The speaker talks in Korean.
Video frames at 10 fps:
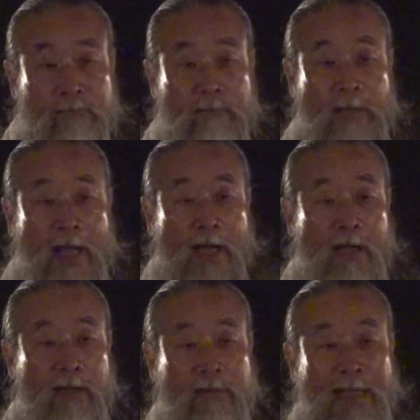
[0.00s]

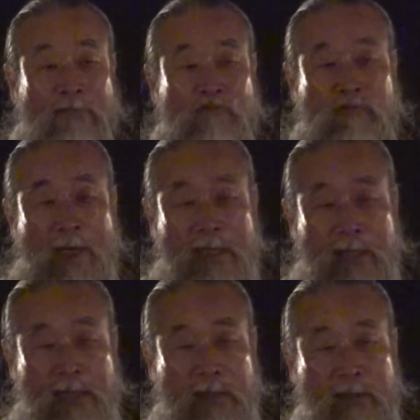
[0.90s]
내가 딱 두
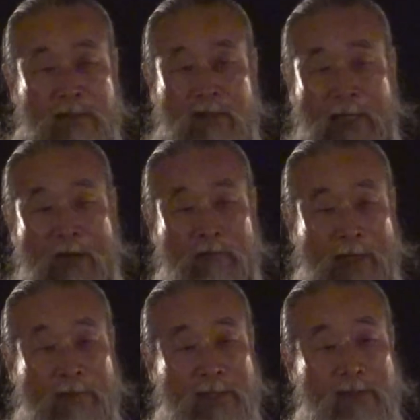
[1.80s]
가지 설을 하고
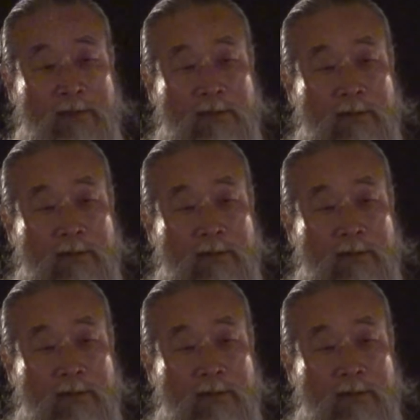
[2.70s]
나왔어.